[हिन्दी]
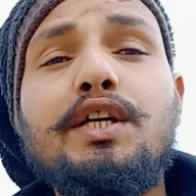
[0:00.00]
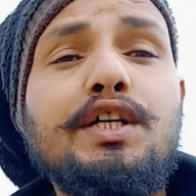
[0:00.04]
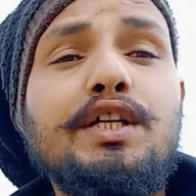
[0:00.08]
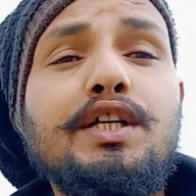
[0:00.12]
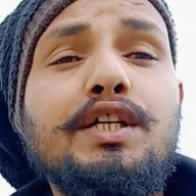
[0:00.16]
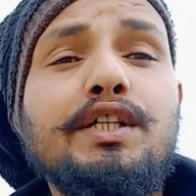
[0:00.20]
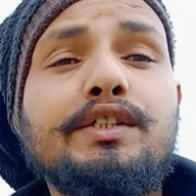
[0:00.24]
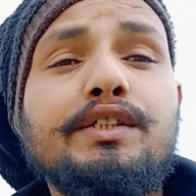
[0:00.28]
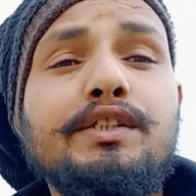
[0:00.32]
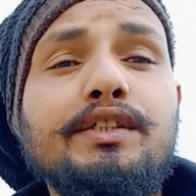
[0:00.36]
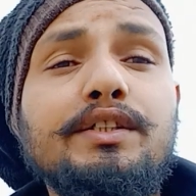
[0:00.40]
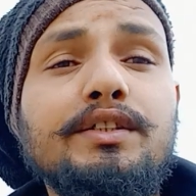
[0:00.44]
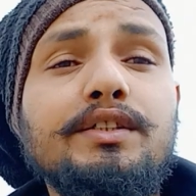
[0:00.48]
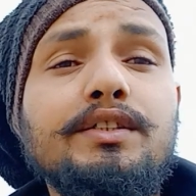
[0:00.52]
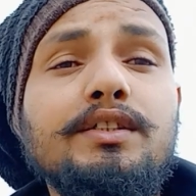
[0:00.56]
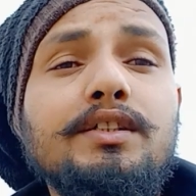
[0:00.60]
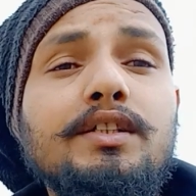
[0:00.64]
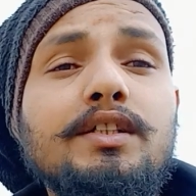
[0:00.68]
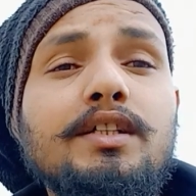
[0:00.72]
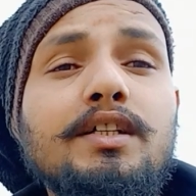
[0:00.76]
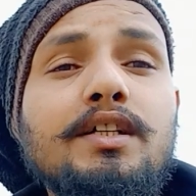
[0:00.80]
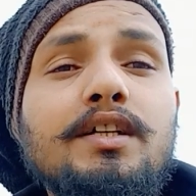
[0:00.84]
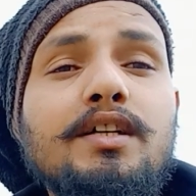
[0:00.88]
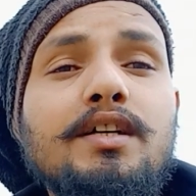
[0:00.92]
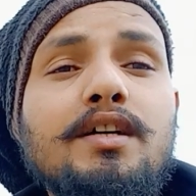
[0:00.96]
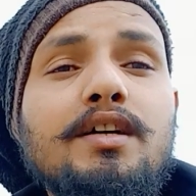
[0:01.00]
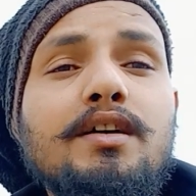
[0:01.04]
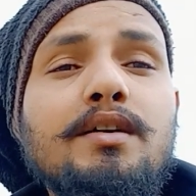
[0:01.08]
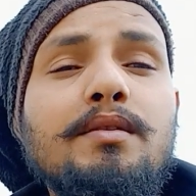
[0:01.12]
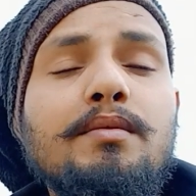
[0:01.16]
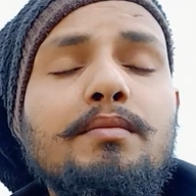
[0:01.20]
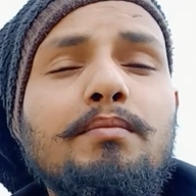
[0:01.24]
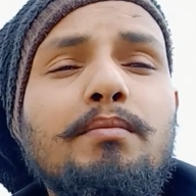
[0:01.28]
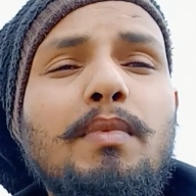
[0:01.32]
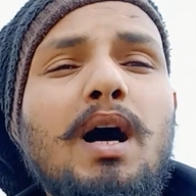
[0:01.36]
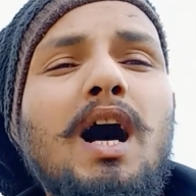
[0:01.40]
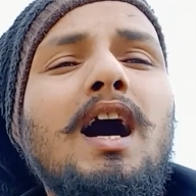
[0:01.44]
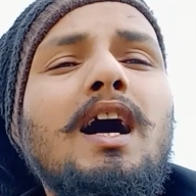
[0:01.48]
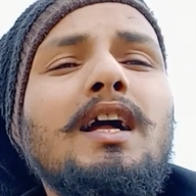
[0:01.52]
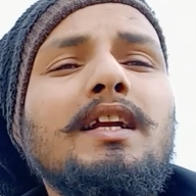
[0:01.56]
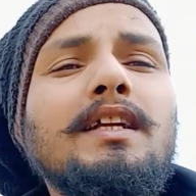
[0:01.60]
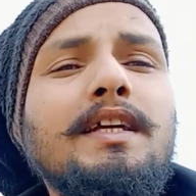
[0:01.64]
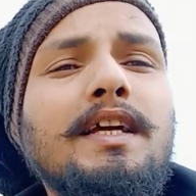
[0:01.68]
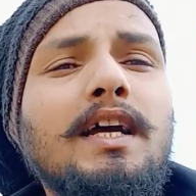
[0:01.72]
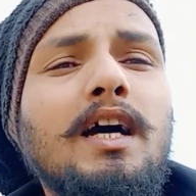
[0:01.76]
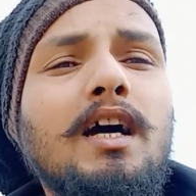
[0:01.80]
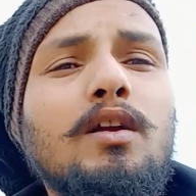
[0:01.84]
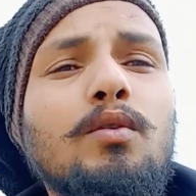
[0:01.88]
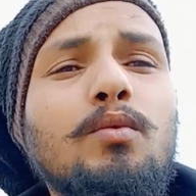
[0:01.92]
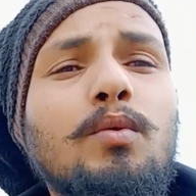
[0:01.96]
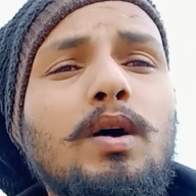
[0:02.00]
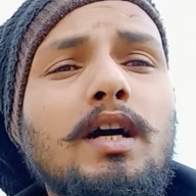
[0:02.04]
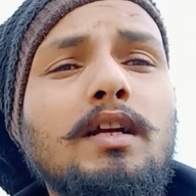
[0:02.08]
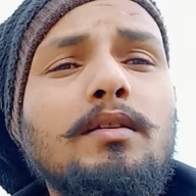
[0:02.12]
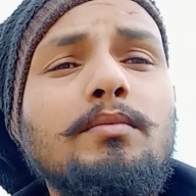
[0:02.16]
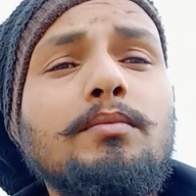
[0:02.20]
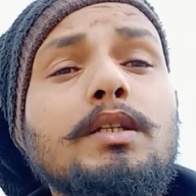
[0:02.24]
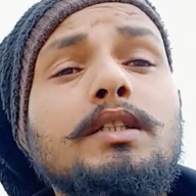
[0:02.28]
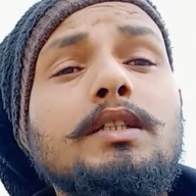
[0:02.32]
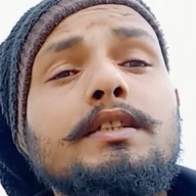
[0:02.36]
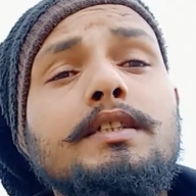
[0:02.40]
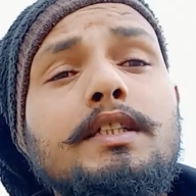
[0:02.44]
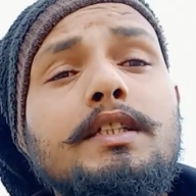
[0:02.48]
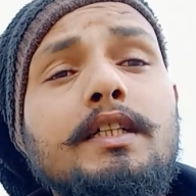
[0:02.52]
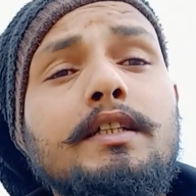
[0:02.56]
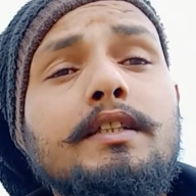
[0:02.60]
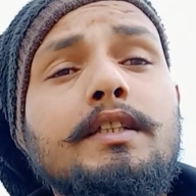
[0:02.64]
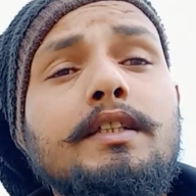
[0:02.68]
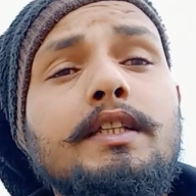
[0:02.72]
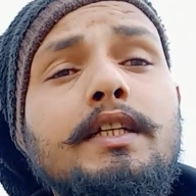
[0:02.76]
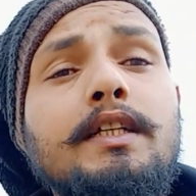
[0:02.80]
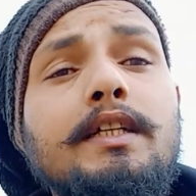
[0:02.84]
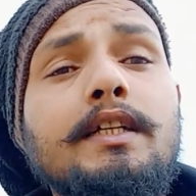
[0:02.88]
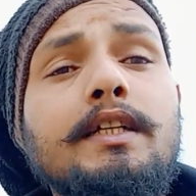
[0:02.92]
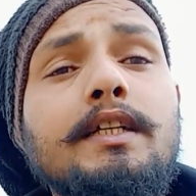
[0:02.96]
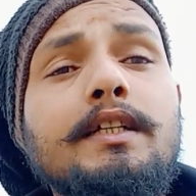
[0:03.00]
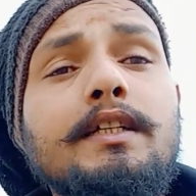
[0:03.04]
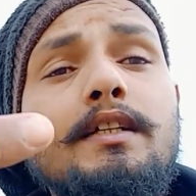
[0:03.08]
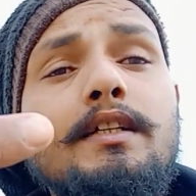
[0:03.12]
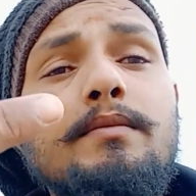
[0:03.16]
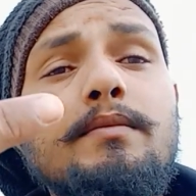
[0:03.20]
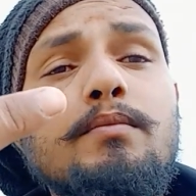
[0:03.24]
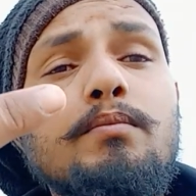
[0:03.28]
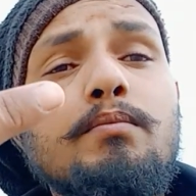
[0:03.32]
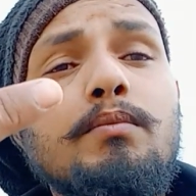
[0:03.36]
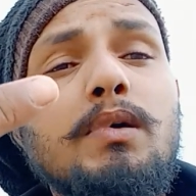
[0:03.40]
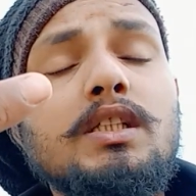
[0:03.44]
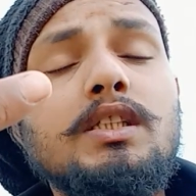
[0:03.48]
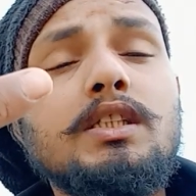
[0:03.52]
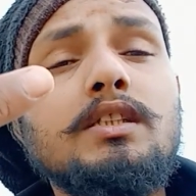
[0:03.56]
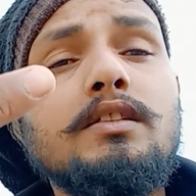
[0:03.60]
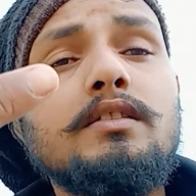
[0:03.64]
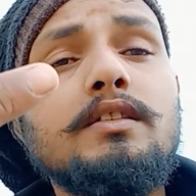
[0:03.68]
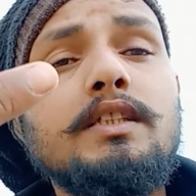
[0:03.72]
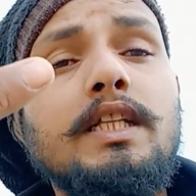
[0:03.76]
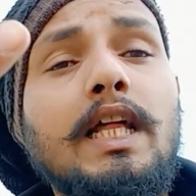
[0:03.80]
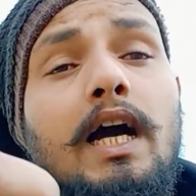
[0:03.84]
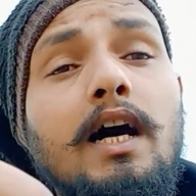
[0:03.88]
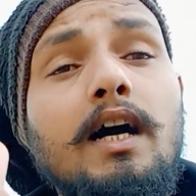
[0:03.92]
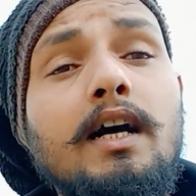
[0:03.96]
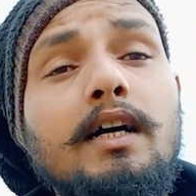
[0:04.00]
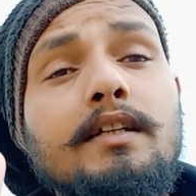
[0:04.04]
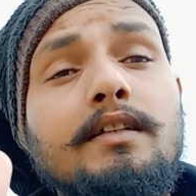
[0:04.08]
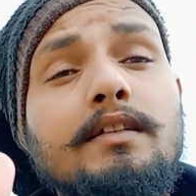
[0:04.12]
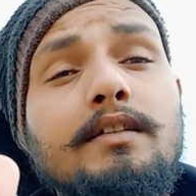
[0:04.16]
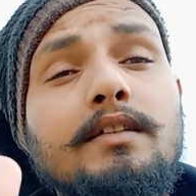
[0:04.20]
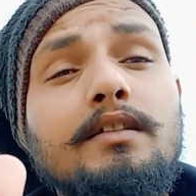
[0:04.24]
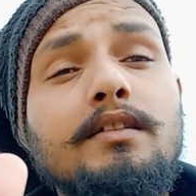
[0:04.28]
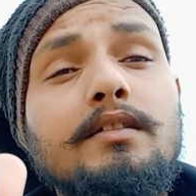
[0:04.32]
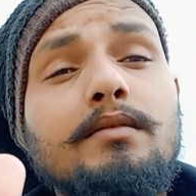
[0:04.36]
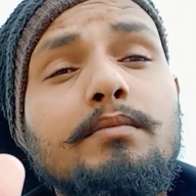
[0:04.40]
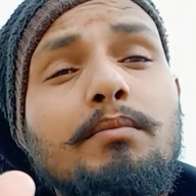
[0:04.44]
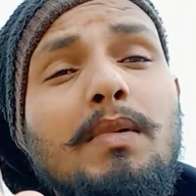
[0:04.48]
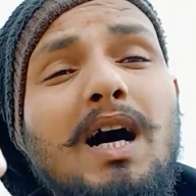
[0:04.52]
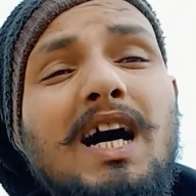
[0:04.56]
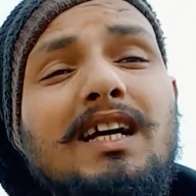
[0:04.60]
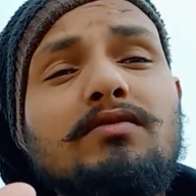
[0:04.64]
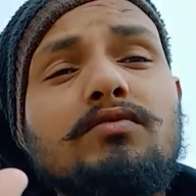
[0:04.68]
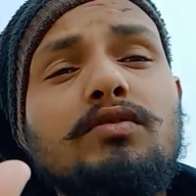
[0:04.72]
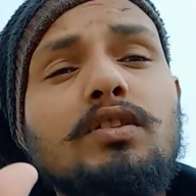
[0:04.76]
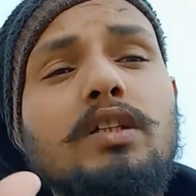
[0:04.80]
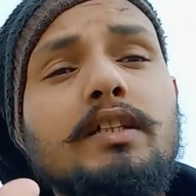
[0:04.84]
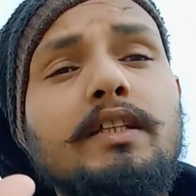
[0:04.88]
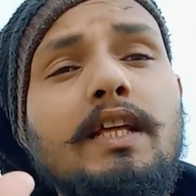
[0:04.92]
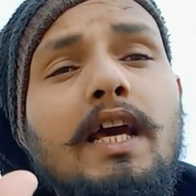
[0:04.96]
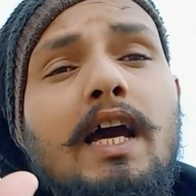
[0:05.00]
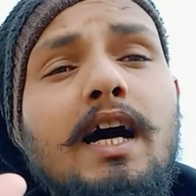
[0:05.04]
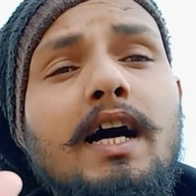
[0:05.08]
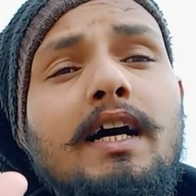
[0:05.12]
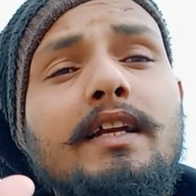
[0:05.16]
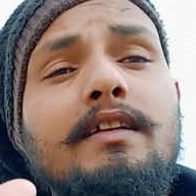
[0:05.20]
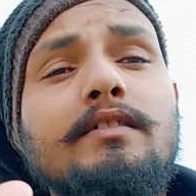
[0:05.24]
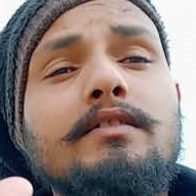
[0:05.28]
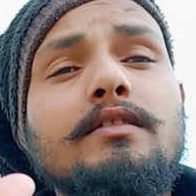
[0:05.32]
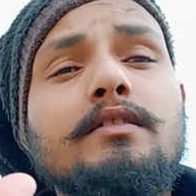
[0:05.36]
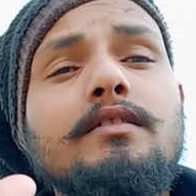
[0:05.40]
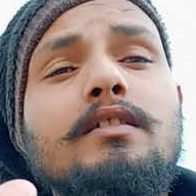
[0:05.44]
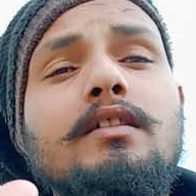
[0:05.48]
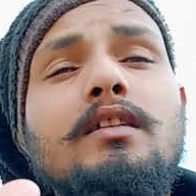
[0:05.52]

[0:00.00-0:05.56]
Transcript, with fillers: एक महान ज्ञानवान बन सकते हैं बस ध्यान मात्र ध्यान